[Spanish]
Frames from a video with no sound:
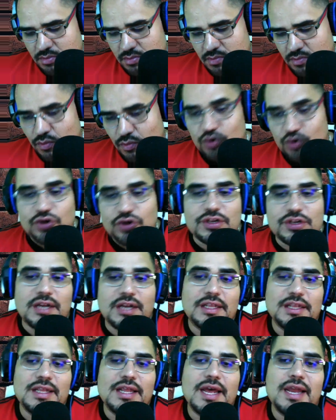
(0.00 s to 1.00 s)
Muchos
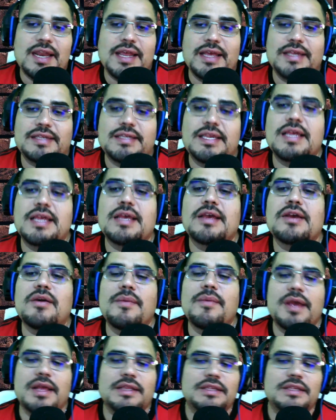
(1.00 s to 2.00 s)
cardenales,
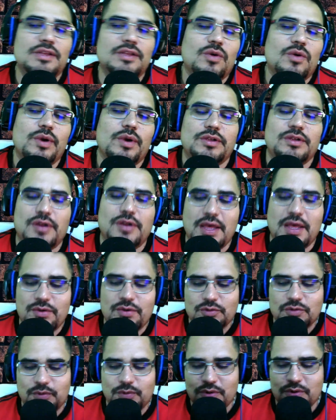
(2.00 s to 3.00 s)
como ya han sido
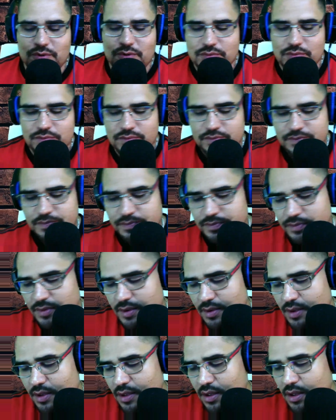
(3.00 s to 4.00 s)
cuestionados por,
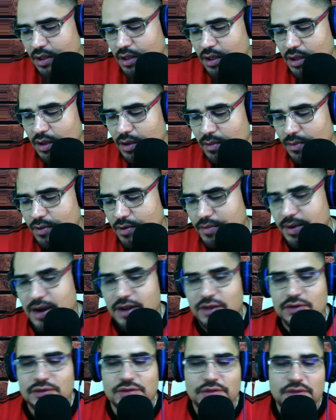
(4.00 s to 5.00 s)
por
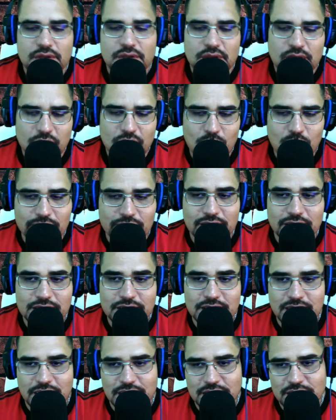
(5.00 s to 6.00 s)
varios, guardan
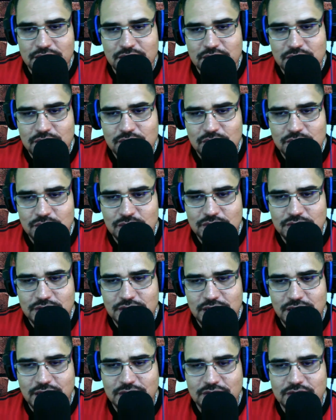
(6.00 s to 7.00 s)
silencio. Un
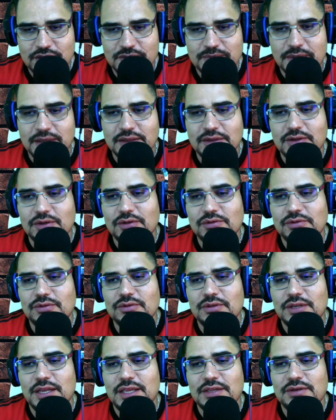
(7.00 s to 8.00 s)
silencio espantoso, un
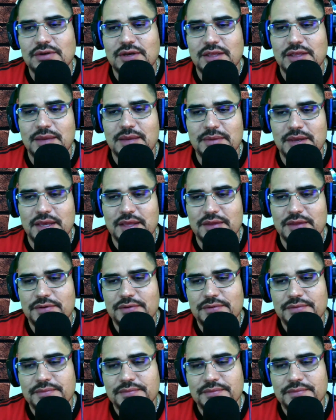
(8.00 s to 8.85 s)
silencio que da miedo.